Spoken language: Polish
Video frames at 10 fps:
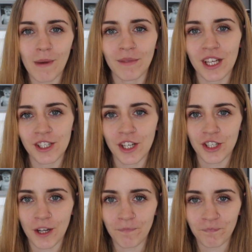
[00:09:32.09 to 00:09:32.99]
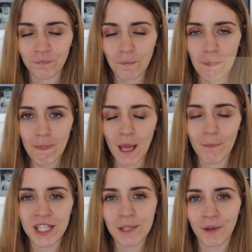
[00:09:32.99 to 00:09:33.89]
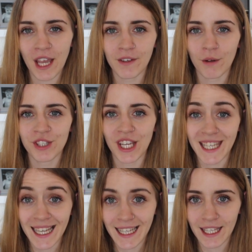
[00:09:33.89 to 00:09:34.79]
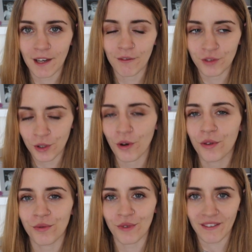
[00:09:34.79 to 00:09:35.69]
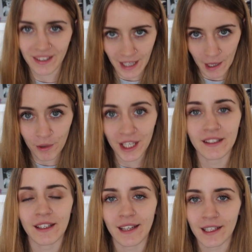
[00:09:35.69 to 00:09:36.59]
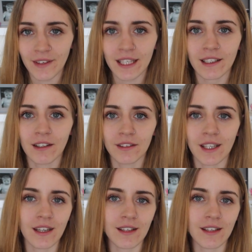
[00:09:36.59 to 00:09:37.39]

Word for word: Mam nadzieję, że będzie pojawiał się jeden w tygodniu albo jeden na dwa tygodnie.